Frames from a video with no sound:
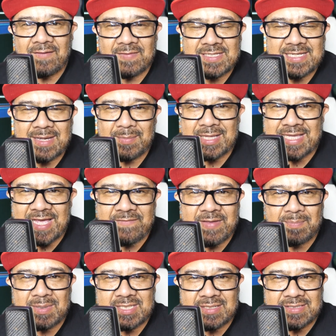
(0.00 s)
que básicamente ya había
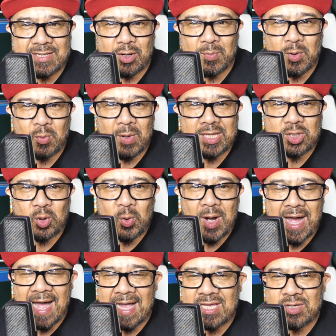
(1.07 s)
empezado hace como cuatro
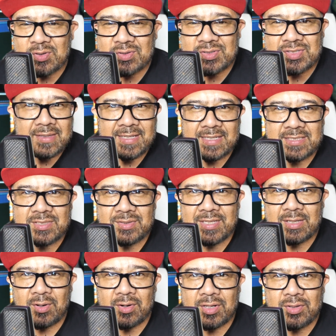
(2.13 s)
años de esto
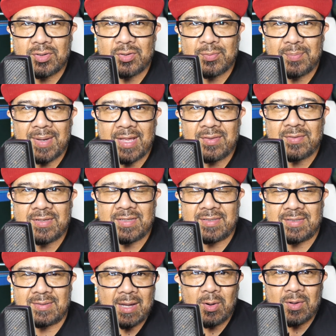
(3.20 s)
del corrido tumbado
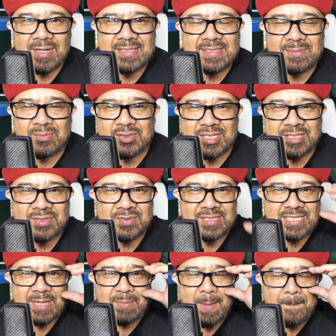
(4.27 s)
y, ahora este muchacho que
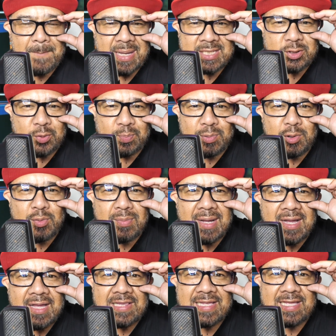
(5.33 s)
se llama Peso
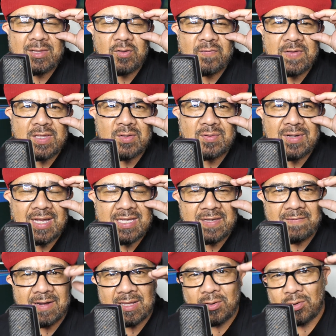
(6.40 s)
Pluma fue el que lo vino a
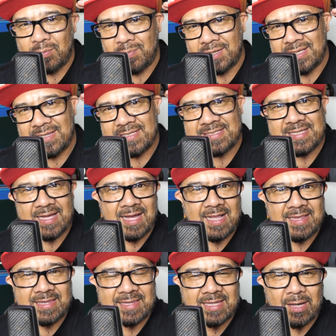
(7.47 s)
llevarlo como quien dice
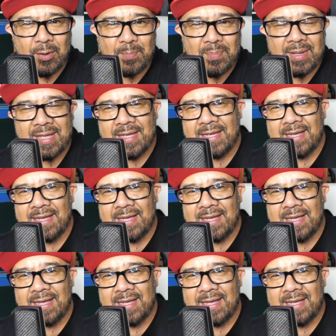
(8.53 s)
al top,